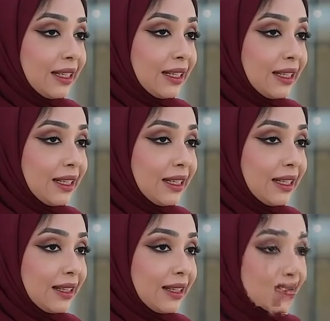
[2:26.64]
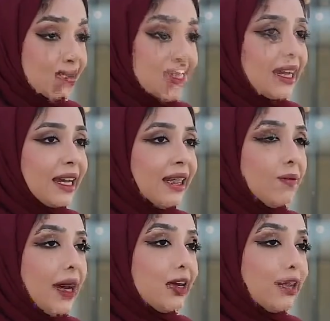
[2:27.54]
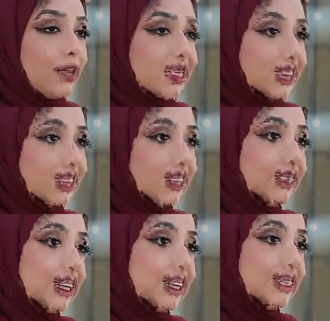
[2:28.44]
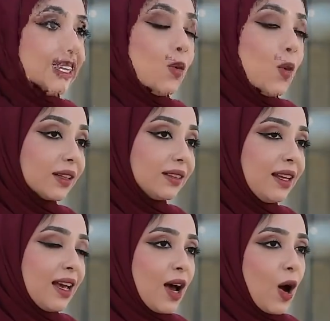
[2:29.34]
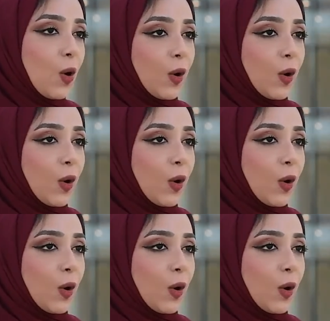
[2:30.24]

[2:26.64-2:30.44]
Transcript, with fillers: بعض المهام اللي ما يوسعها لا وقتنا او